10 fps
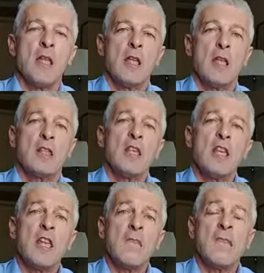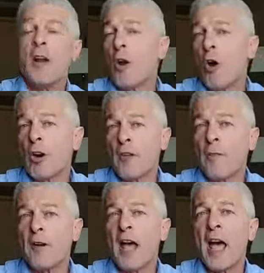eh, di valore
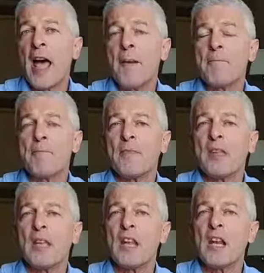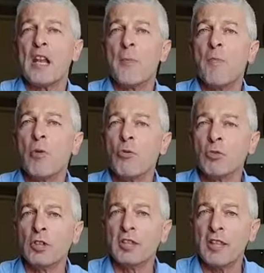fra il
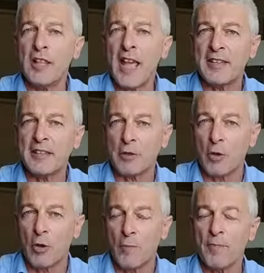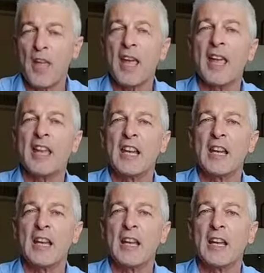Bund tedesco è
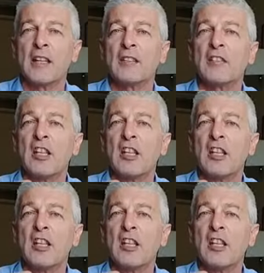il eh,